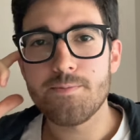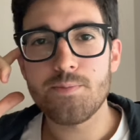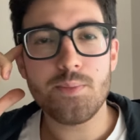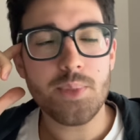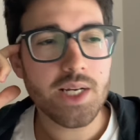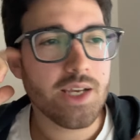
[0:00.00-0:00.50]

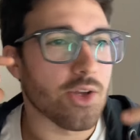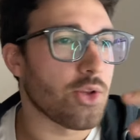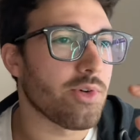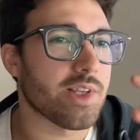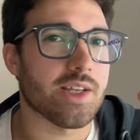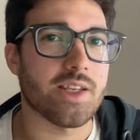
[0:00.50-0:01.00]
perché
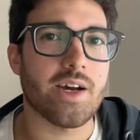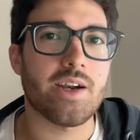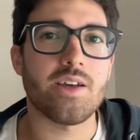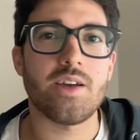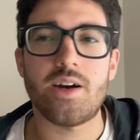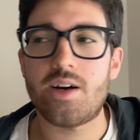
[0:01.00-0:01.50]
dovete
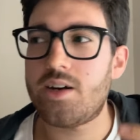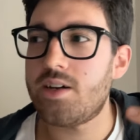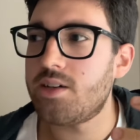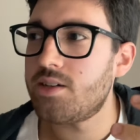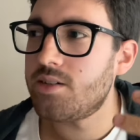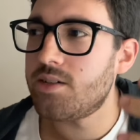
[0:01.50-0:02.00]
andare a
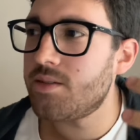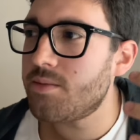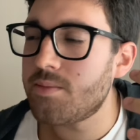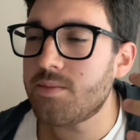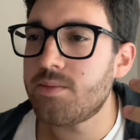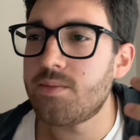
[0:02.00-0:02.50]
eh,
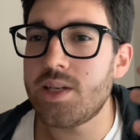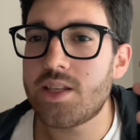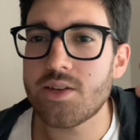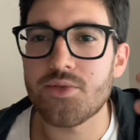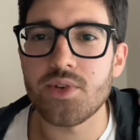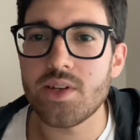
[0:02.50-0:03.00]

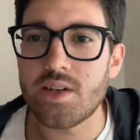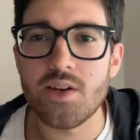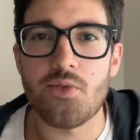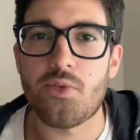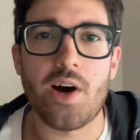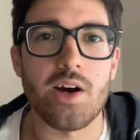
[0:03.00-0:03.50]
mettervi nel
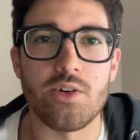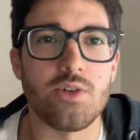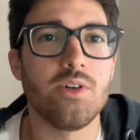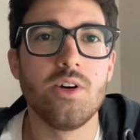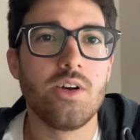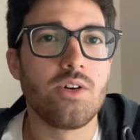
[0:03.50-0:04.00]

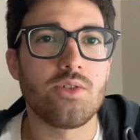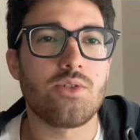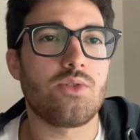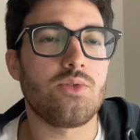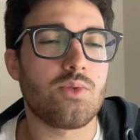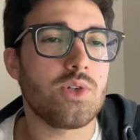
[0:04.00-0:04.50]
fango
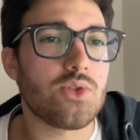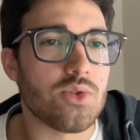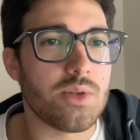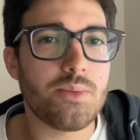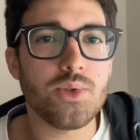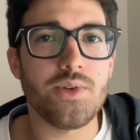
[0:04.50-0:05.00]
con questo
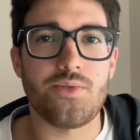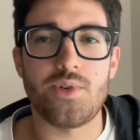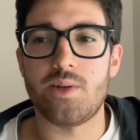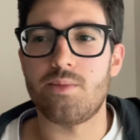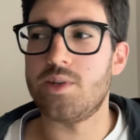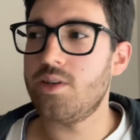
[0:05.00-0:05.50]
tipo di
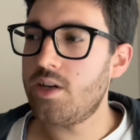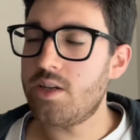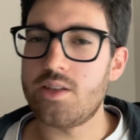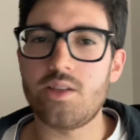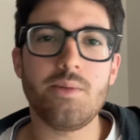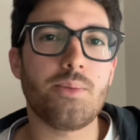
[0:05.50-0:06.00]
film?
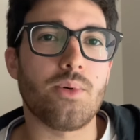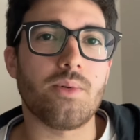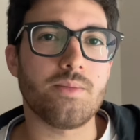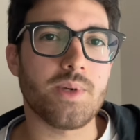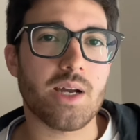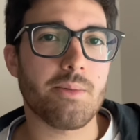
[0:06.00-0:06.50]
Tipo
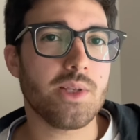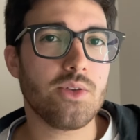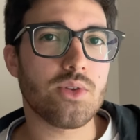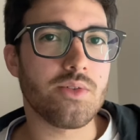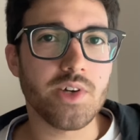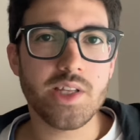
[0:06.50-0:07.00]
mi è capitato
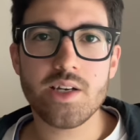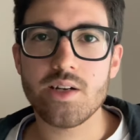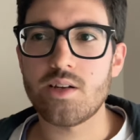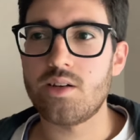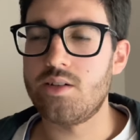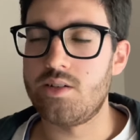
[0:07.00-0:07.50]
di
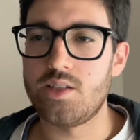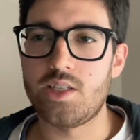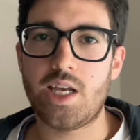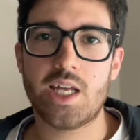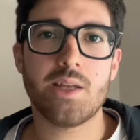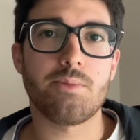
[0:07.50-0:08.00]
vedere eh, The
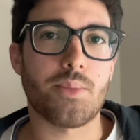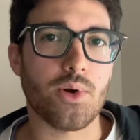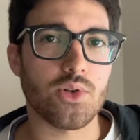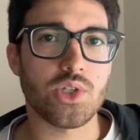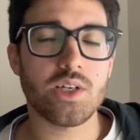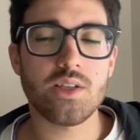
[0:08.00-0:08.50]
Adam
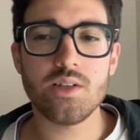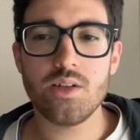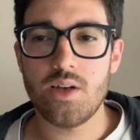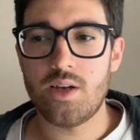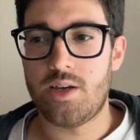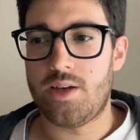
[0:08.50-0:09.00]
Project,
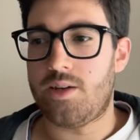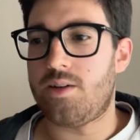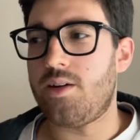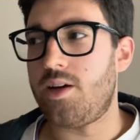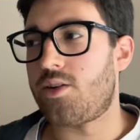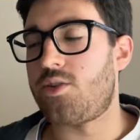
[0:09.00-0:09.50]

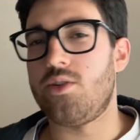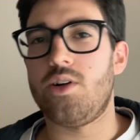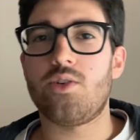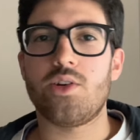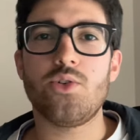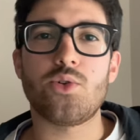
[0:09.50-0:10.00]
ecco,
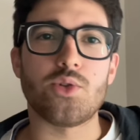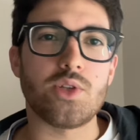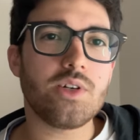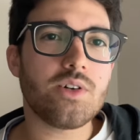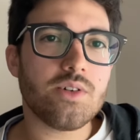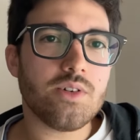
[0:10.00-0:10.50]
allora io non
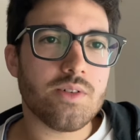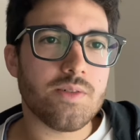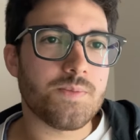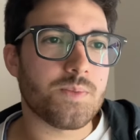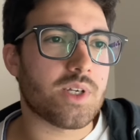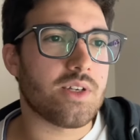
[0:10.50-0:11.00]
dico
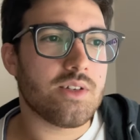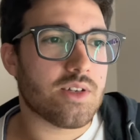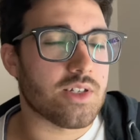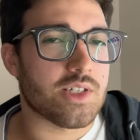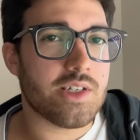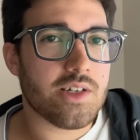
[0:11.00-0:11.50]
che, che
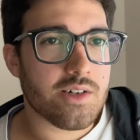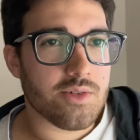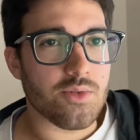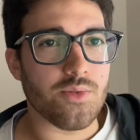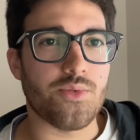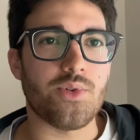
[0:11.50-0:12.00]
sia
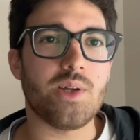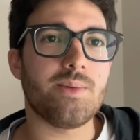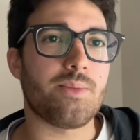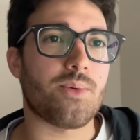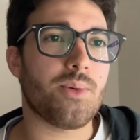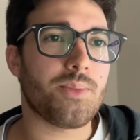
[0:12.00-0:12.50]
un film
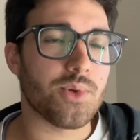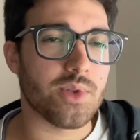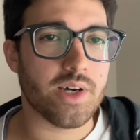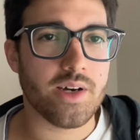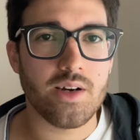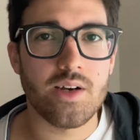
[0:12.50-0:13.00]
proprio
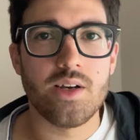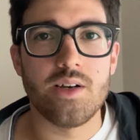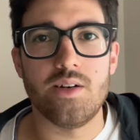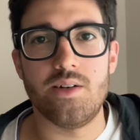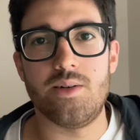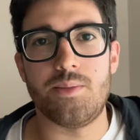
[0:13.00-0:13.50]
da
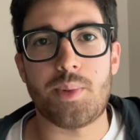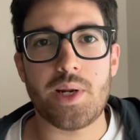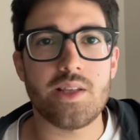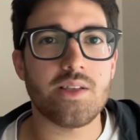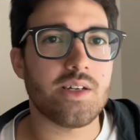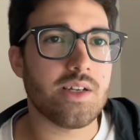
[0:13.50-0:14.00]
eh,
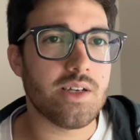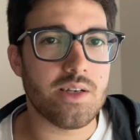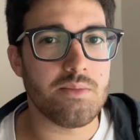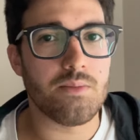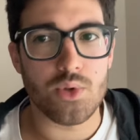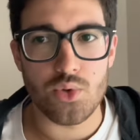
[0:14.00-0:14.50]
prendere e
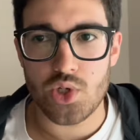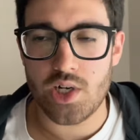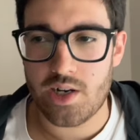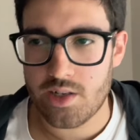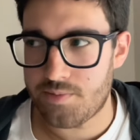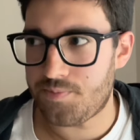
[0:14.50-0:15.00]

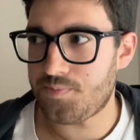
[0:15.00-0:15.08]
bruciare,